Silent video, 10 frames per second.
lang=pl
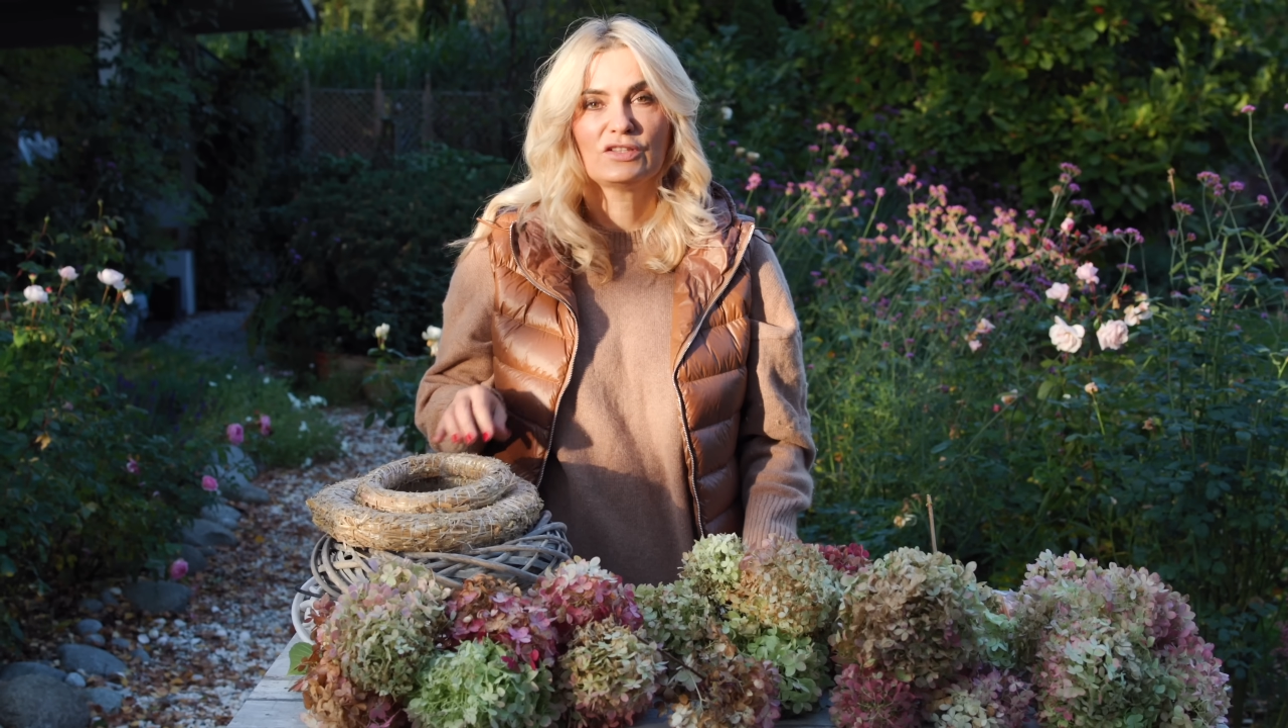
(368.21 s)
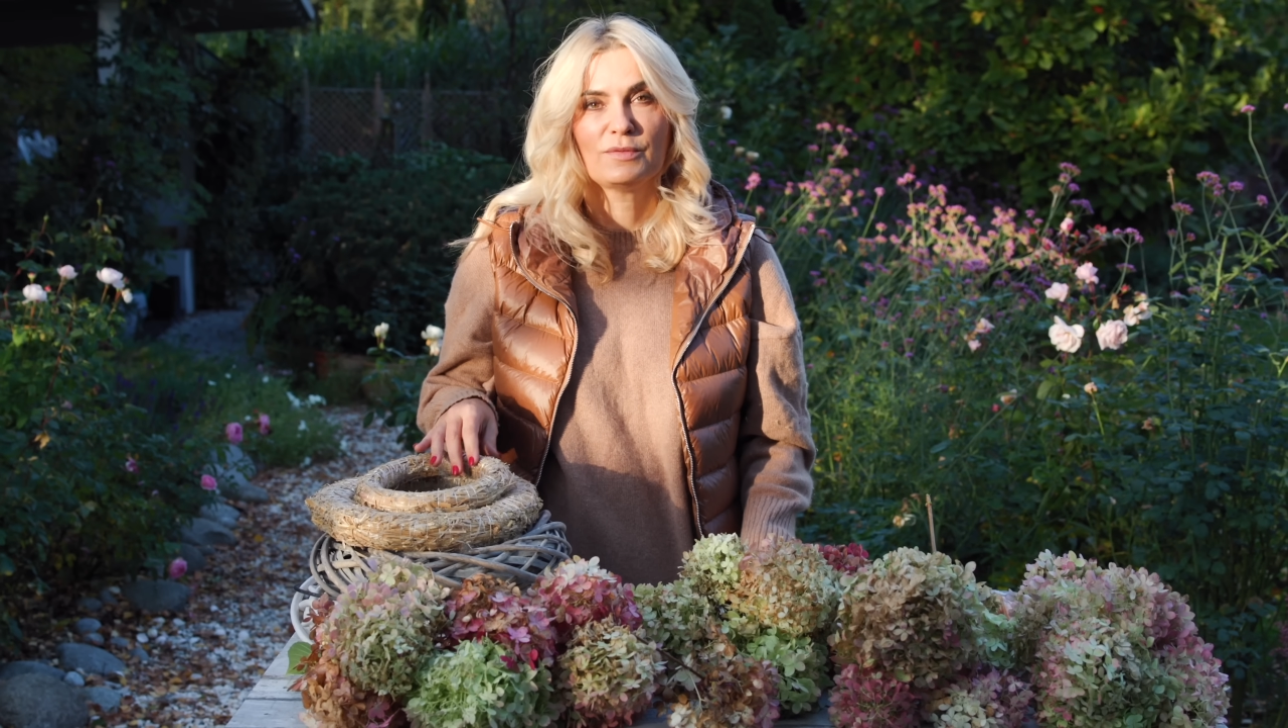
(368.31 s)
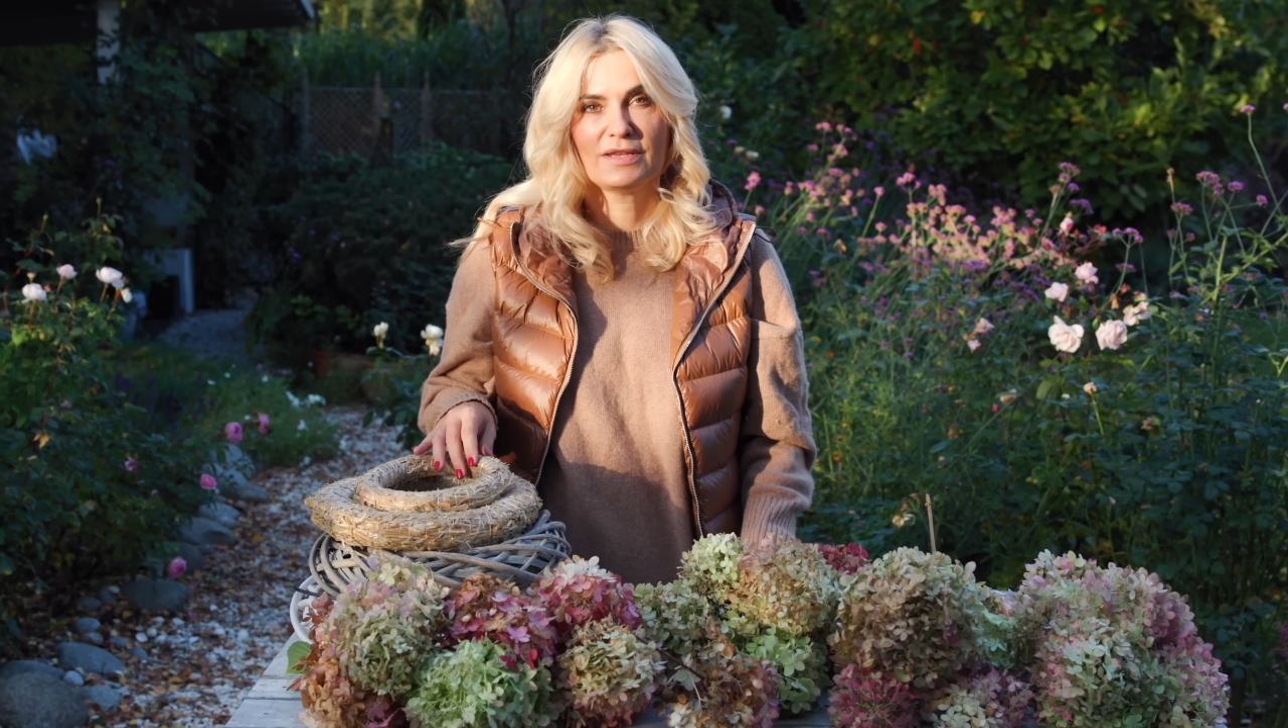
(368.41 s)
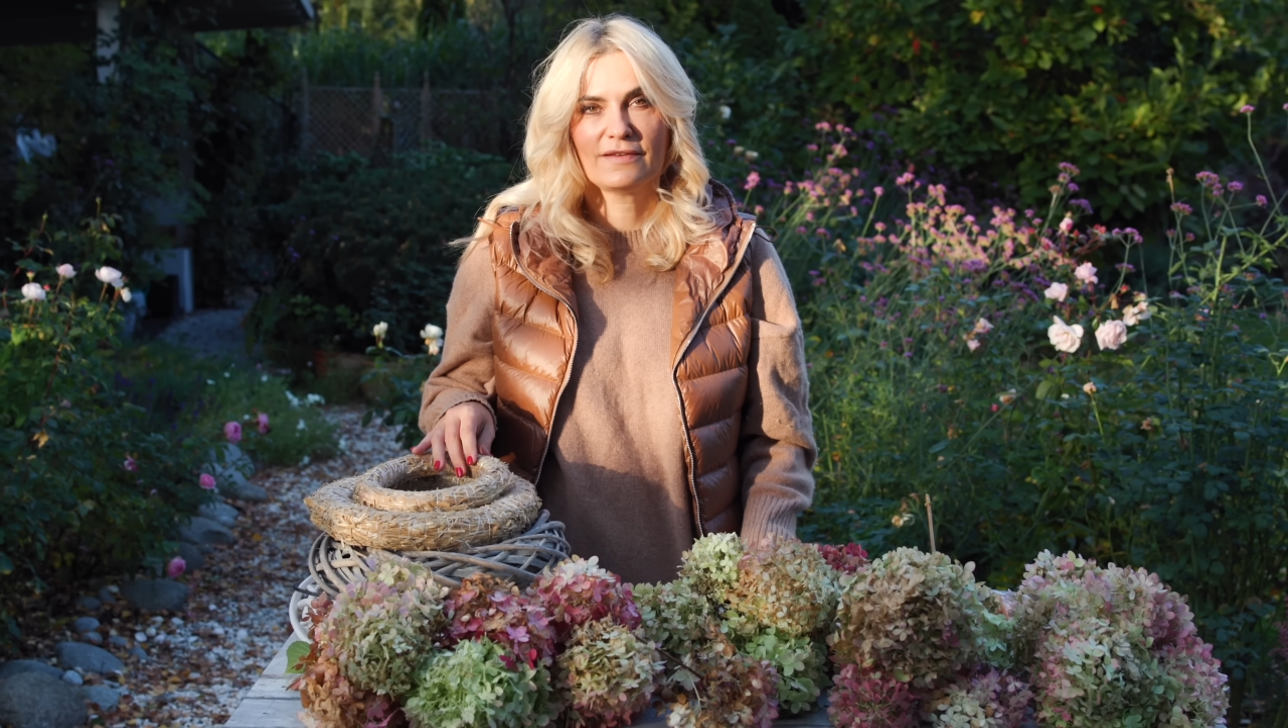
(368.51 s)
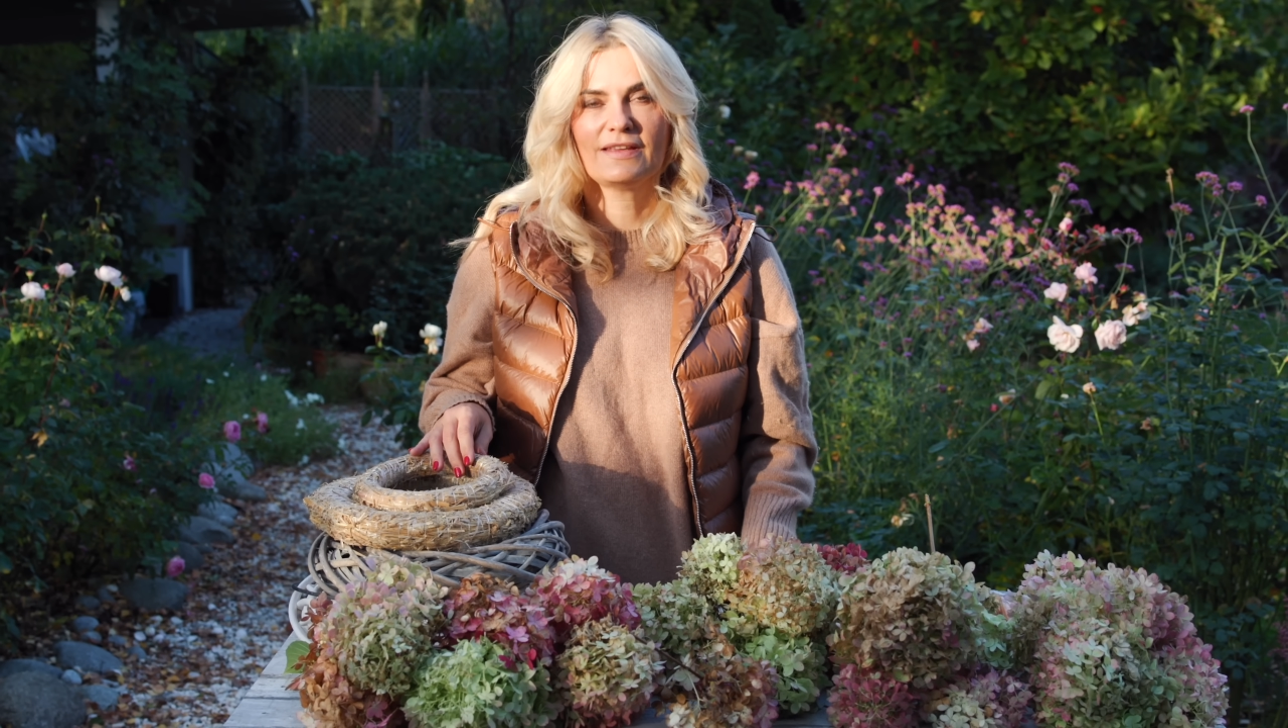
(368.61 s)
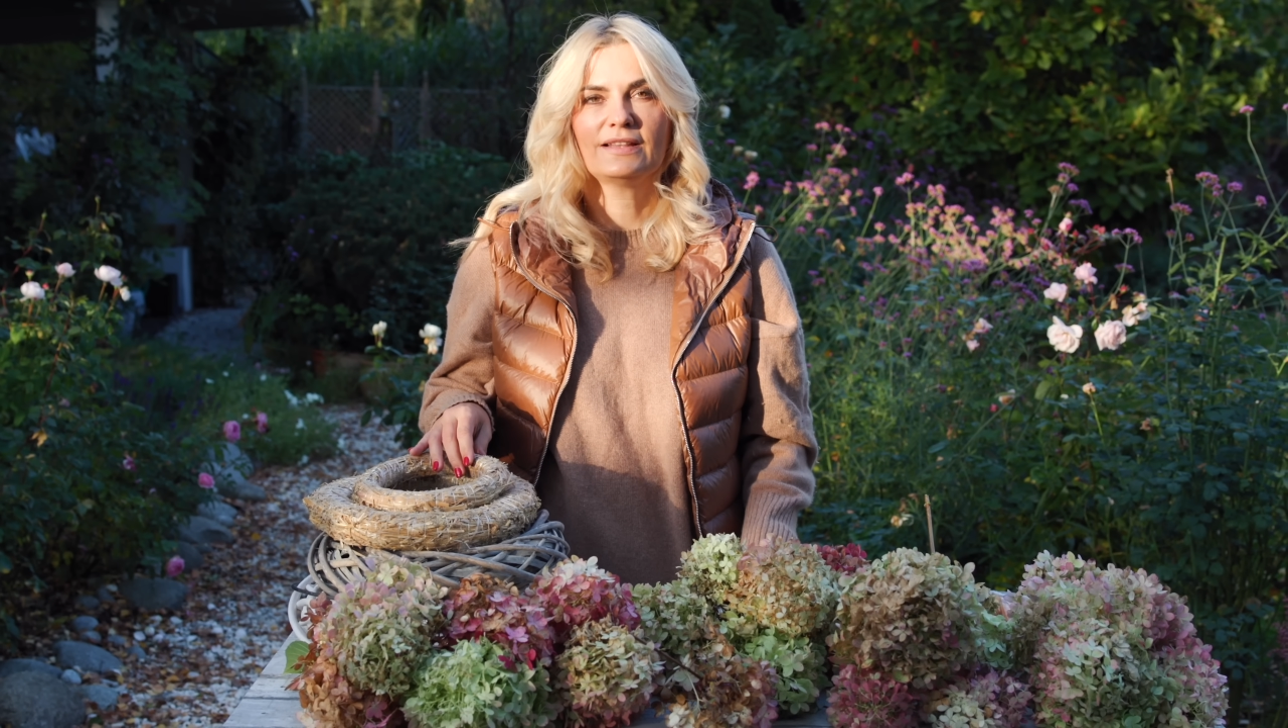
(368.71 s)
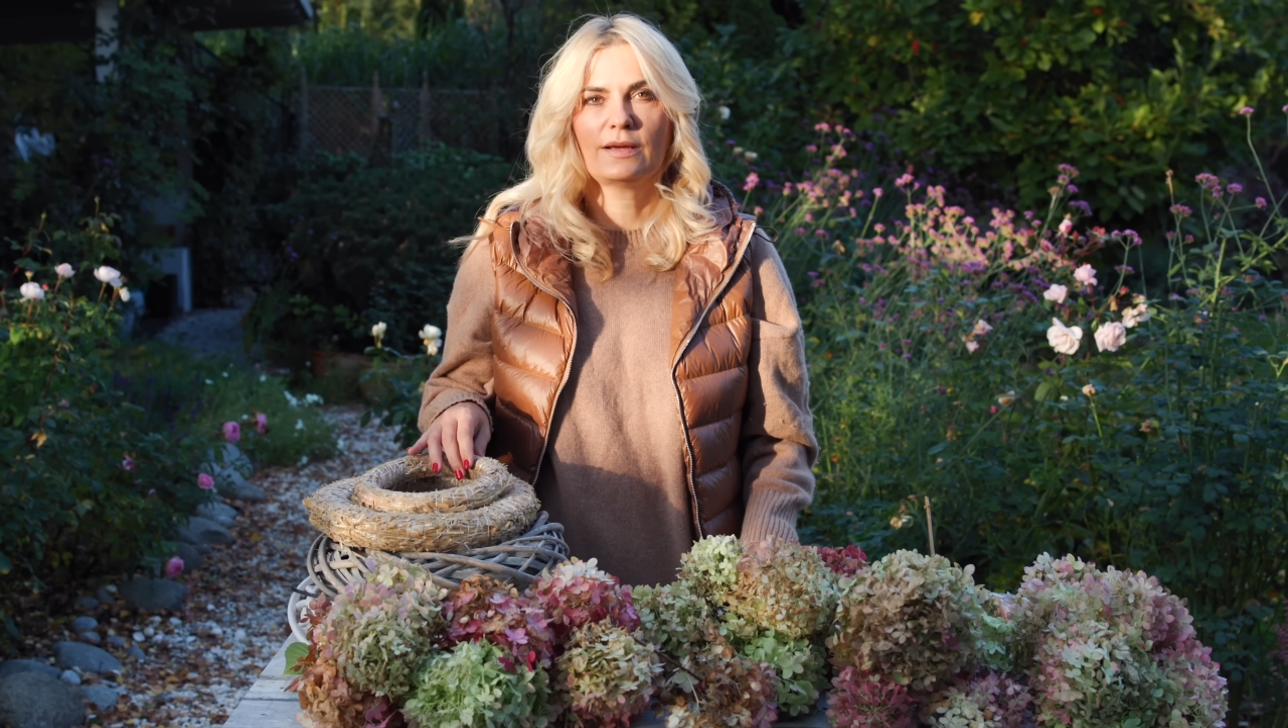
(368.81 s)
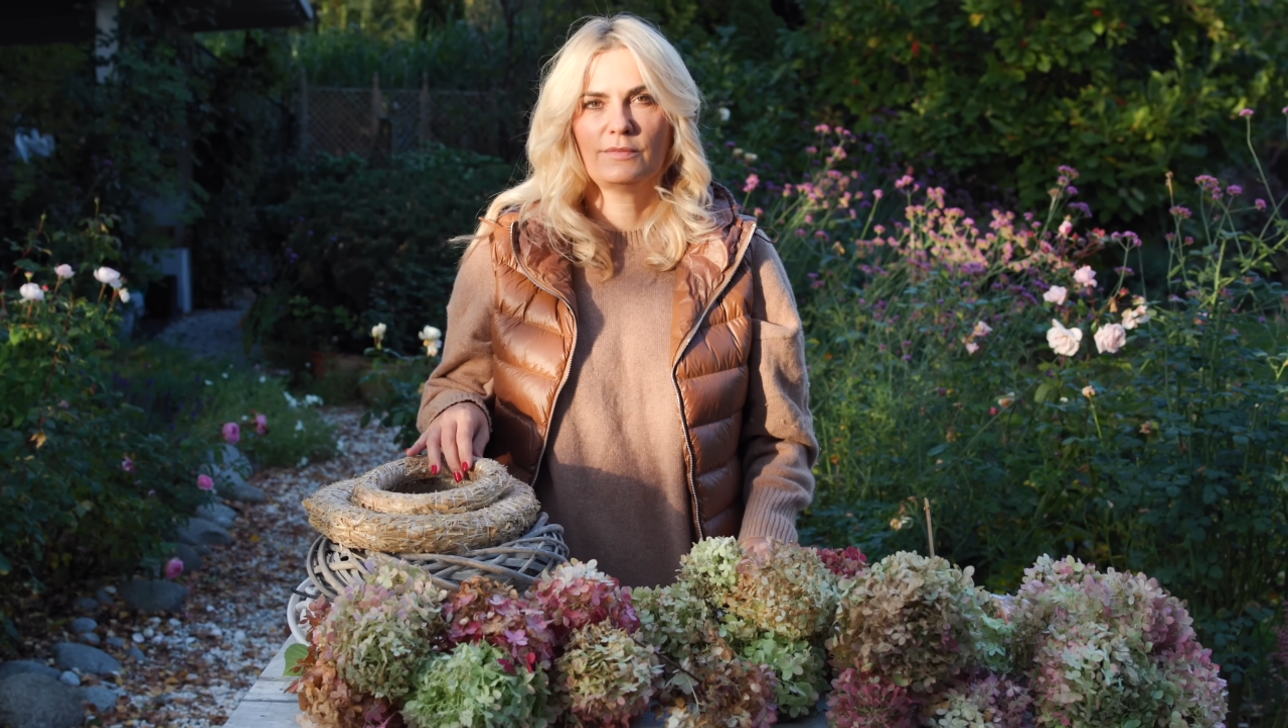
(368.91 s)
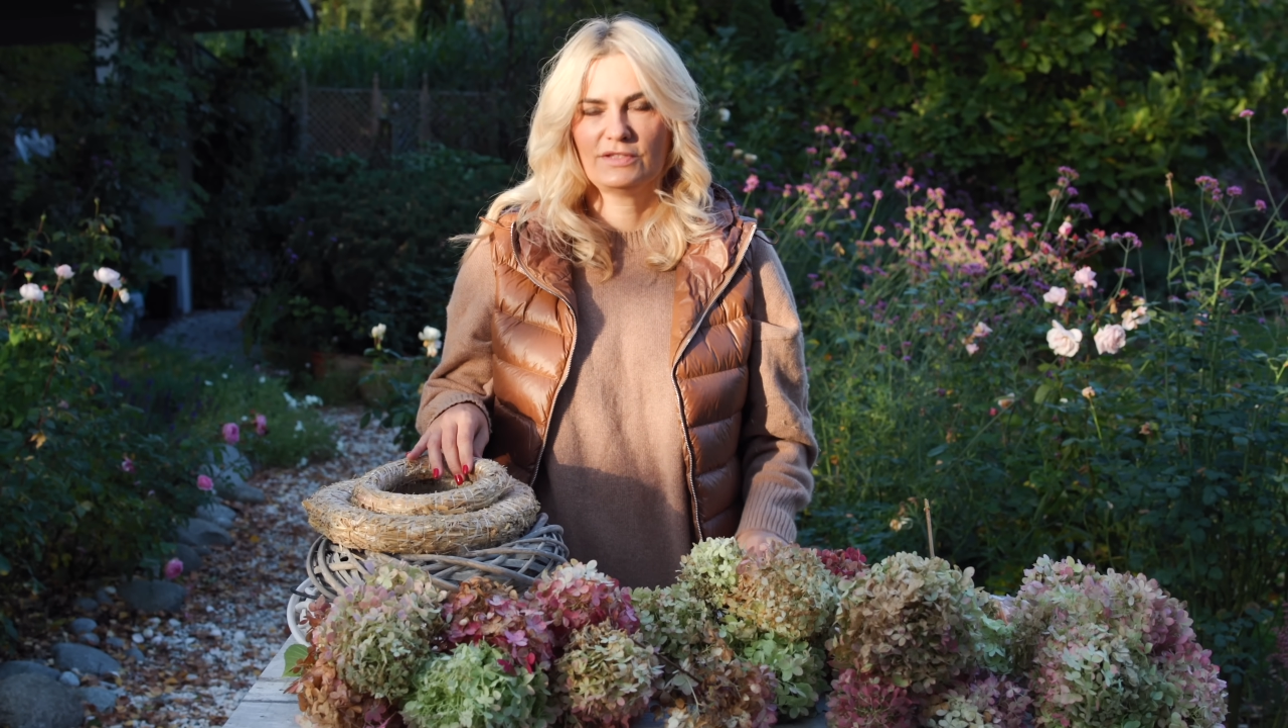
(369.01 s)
Do zrobienia wianka